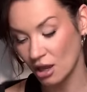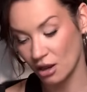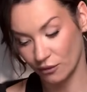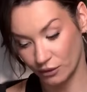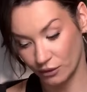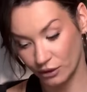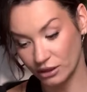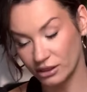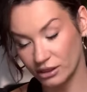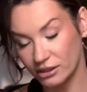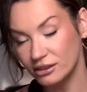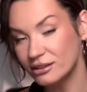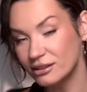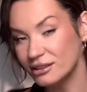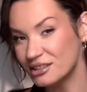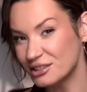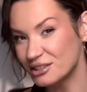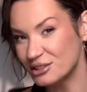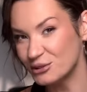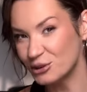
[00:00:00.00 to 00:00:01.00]
Выглядит
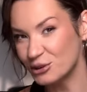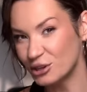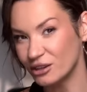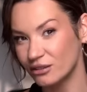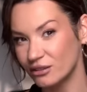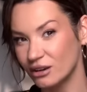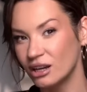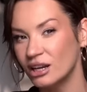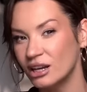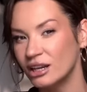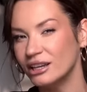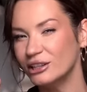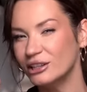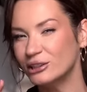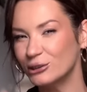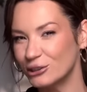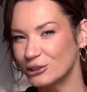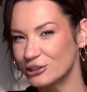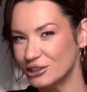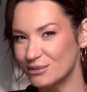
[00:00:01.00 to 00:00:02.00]
здорово и
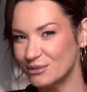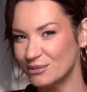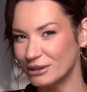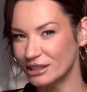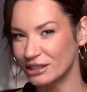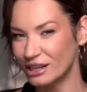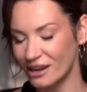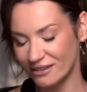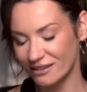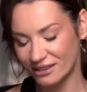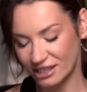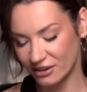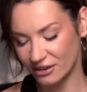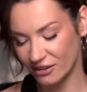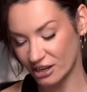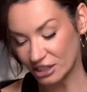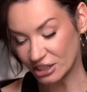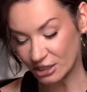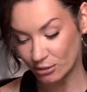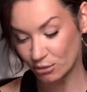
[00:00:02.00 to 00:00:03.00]
точно понравится
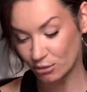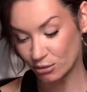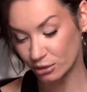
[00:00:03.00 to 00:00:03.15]
вашему